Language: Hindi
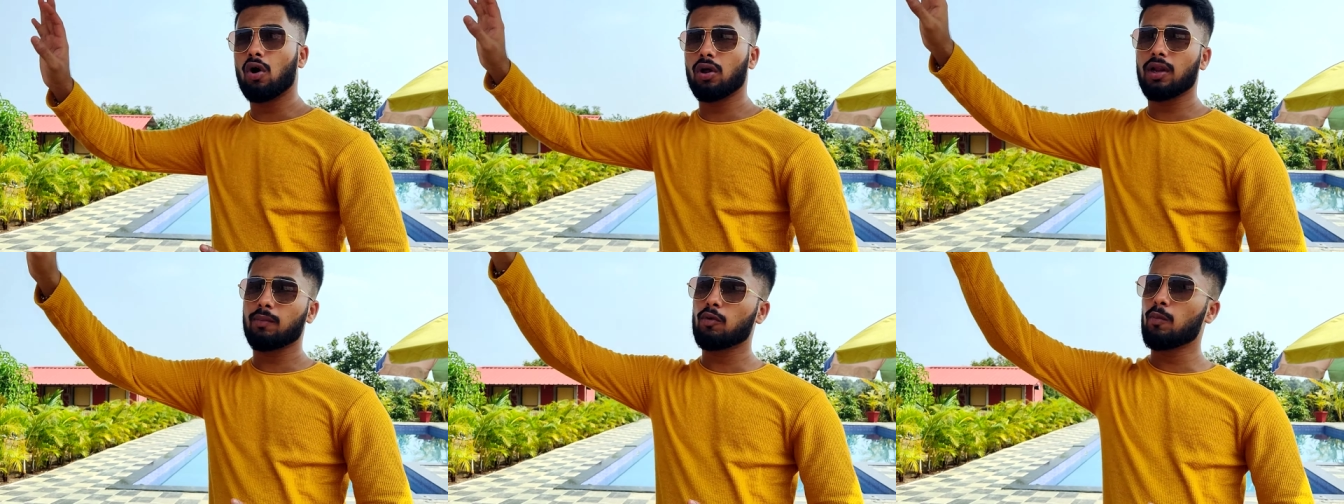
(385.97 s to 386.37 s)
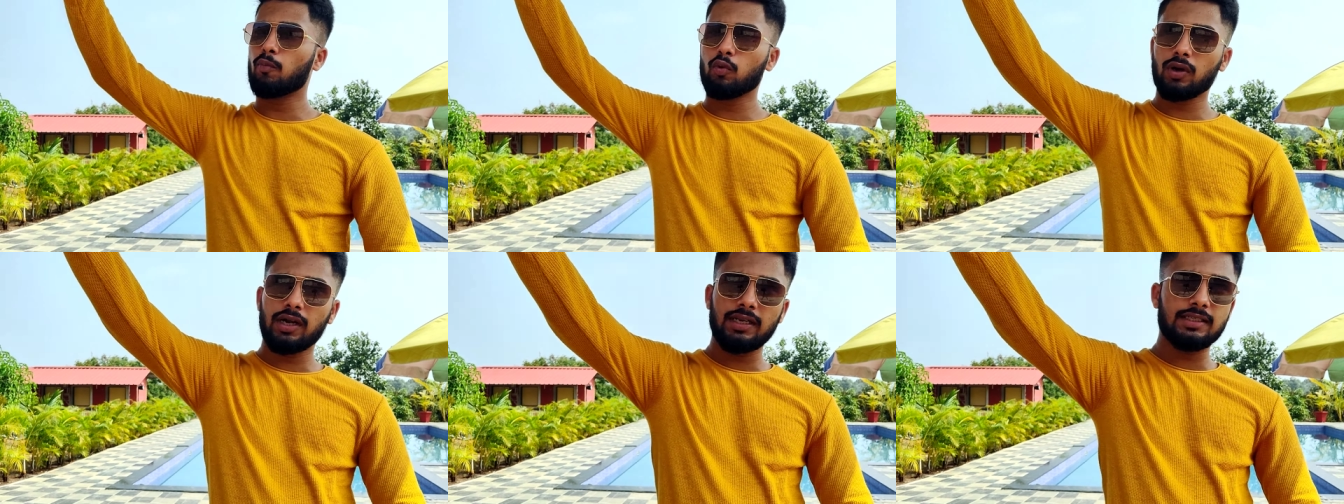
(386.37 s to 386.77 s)
और आपको
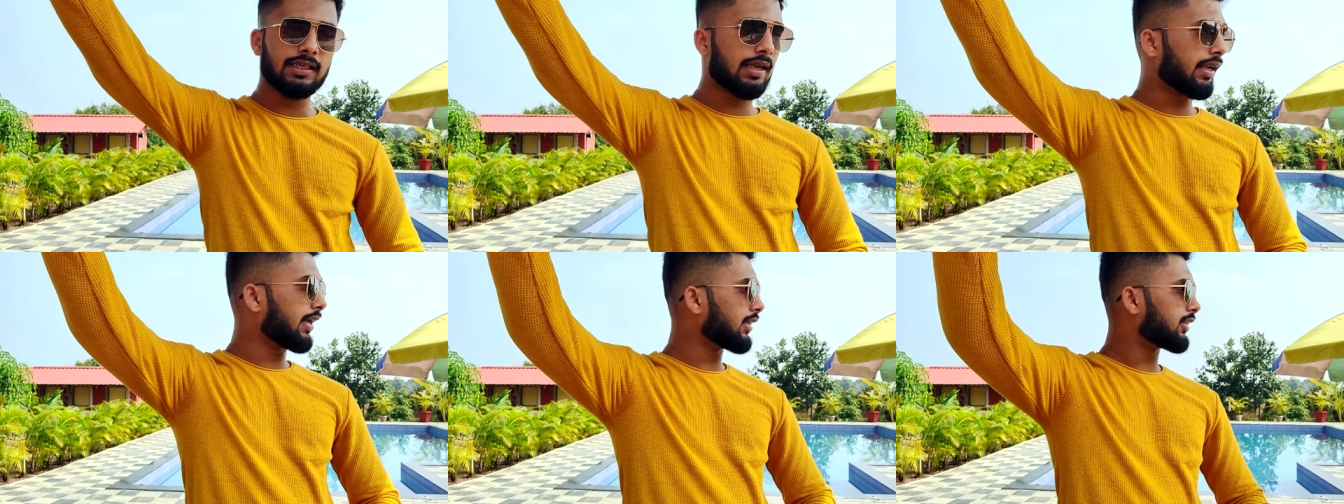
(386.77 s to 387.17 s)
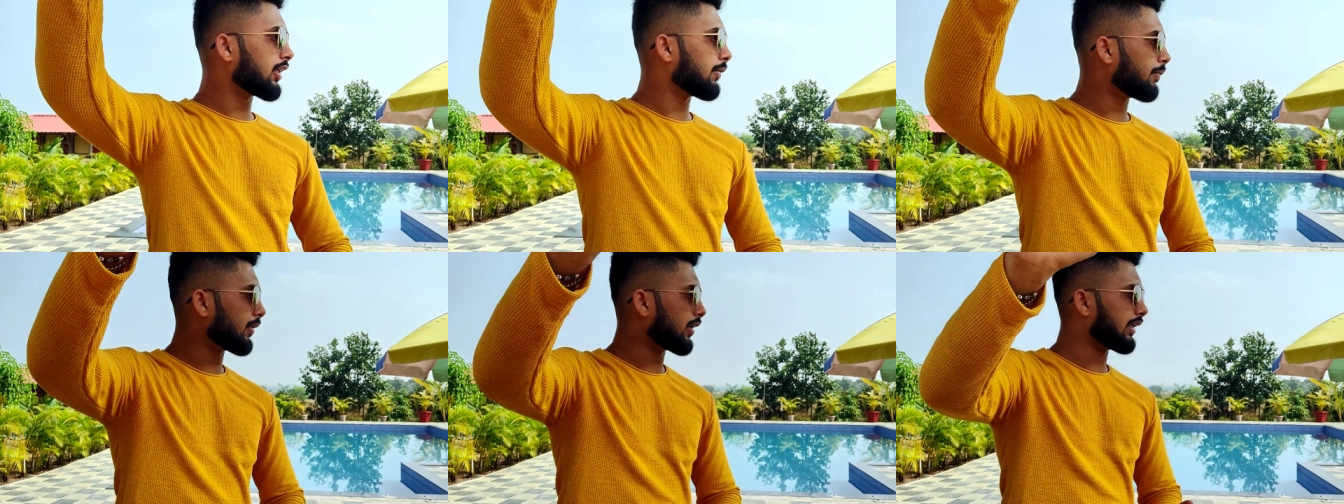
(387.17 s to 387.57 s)
पूरा नहीं जाना है
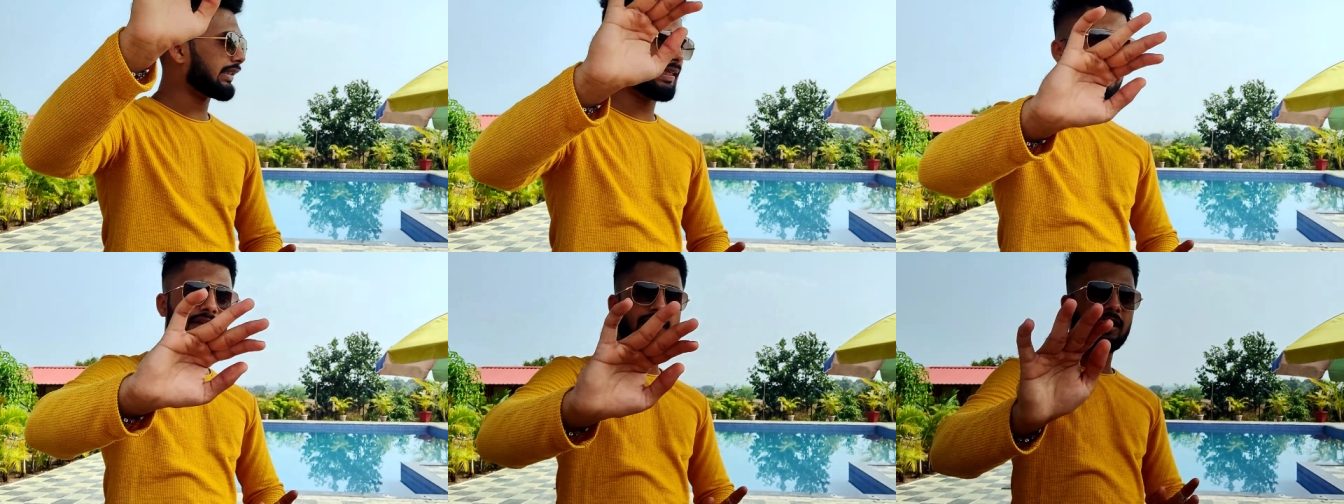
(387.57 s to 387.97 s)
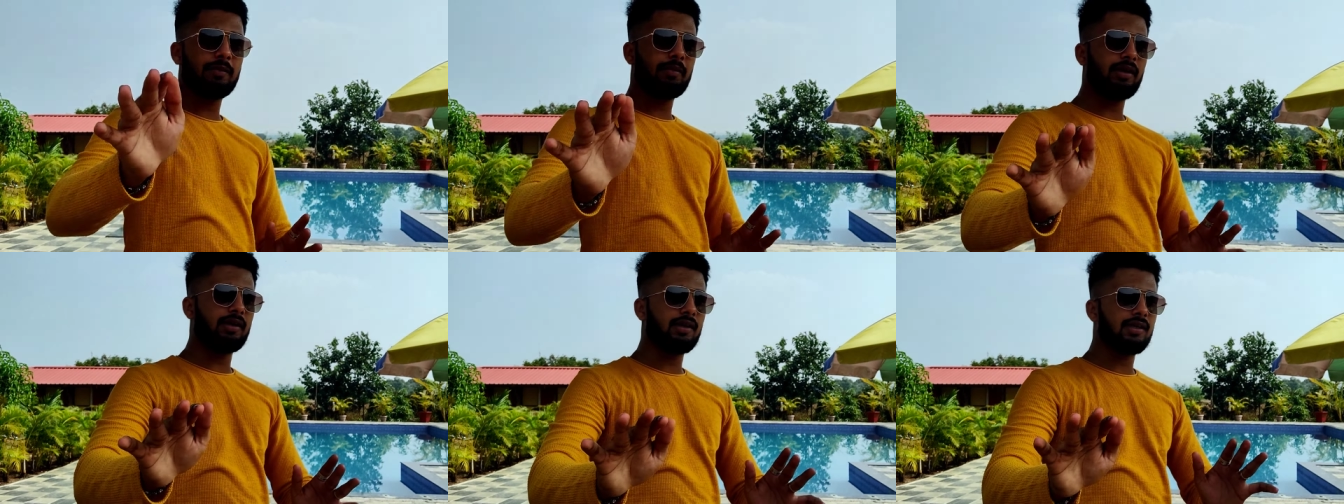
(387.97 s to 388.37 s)
जब थ्री
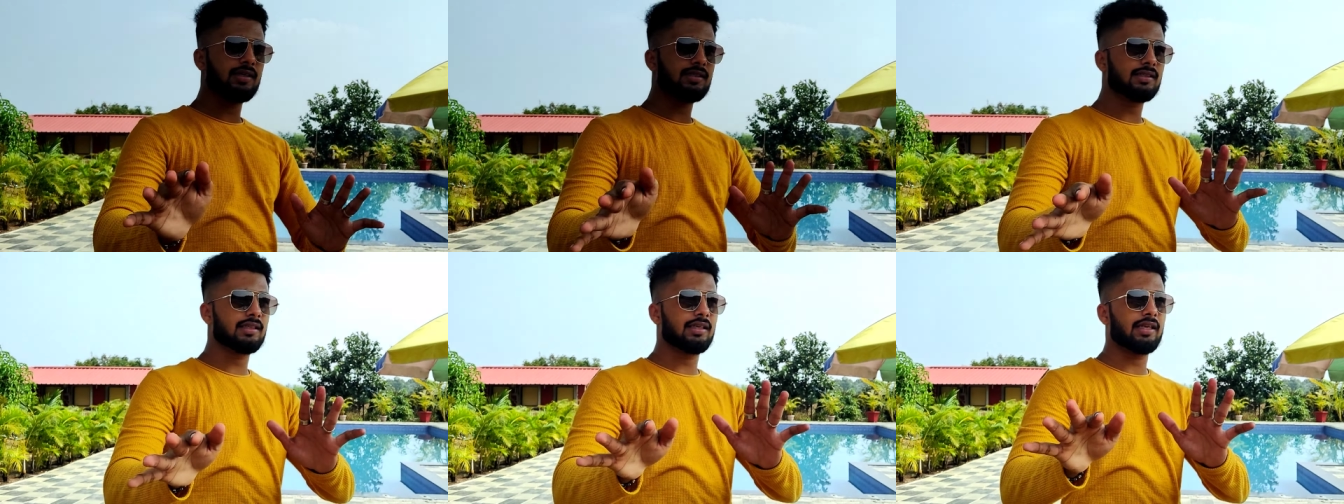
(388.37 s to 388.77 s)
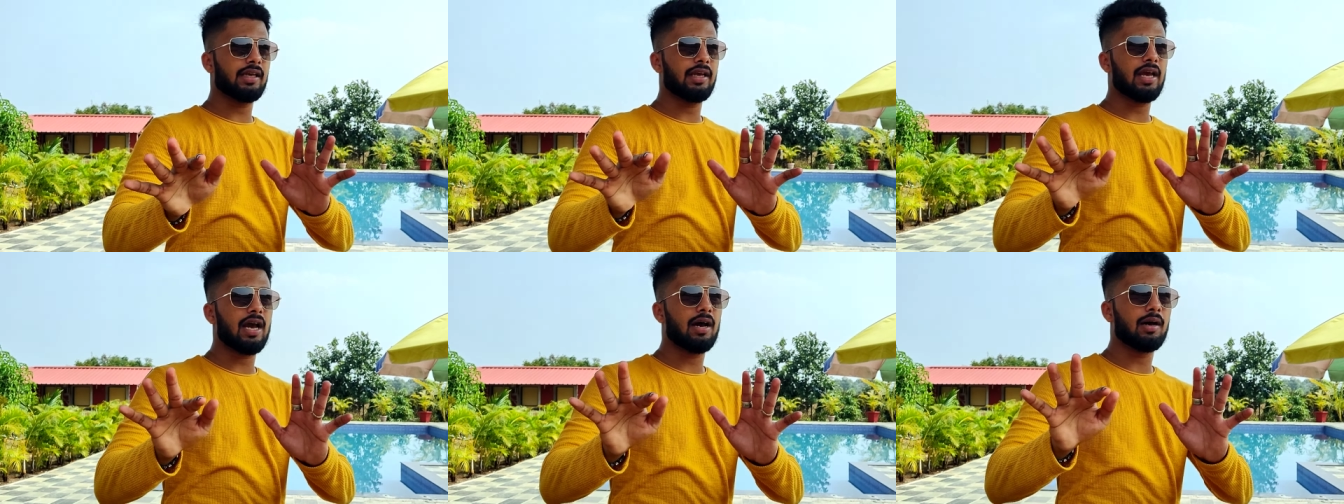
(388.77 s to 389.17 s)
हंड्रेड मीटर्स
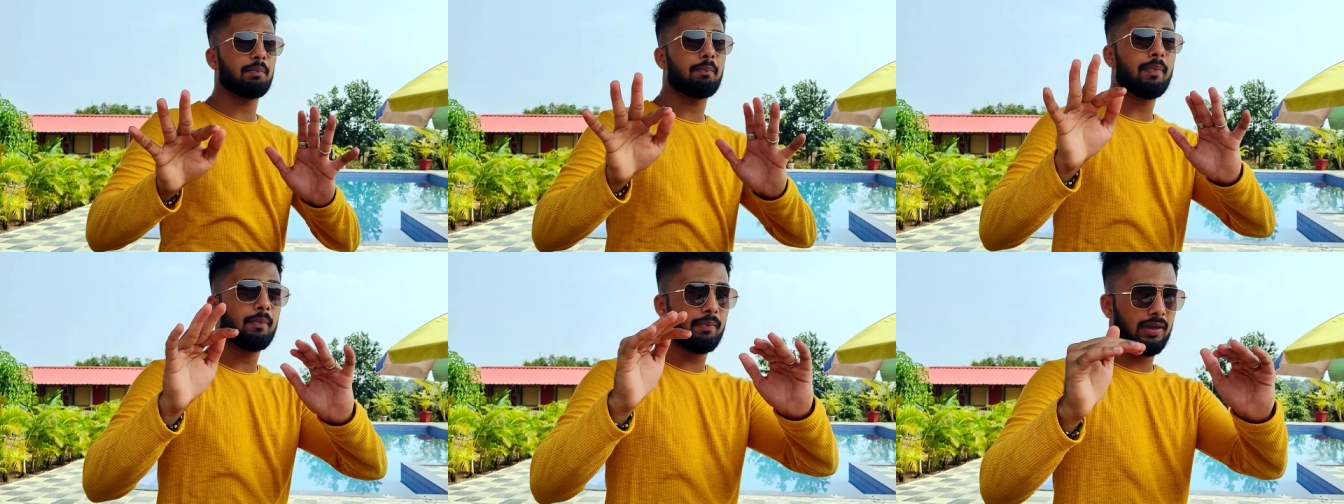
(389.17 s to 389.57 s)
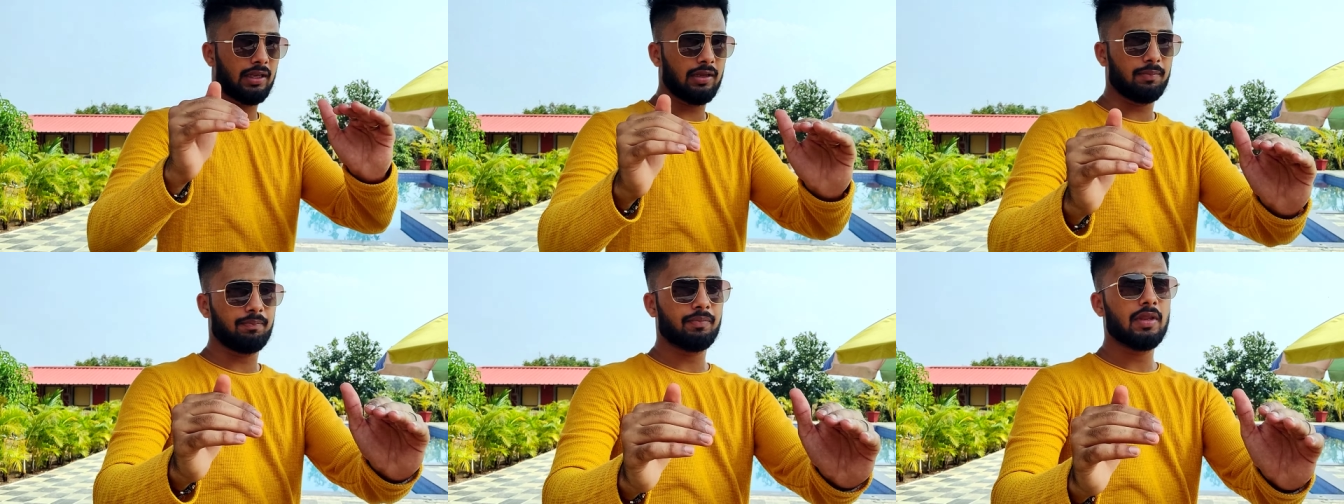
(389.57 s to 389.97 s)
के uh,
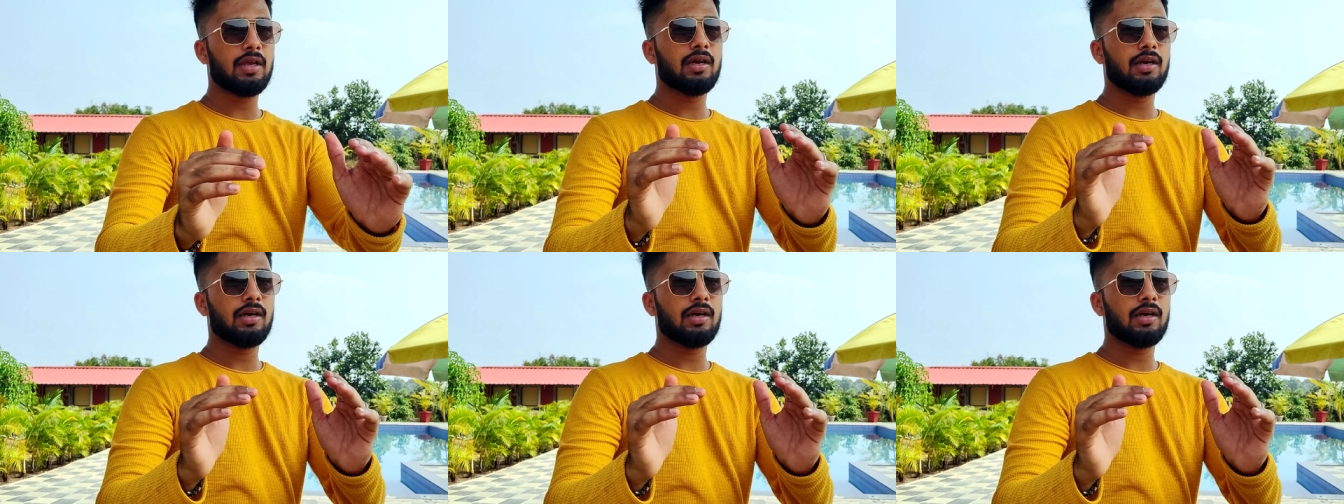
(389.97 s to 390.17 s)
मतलब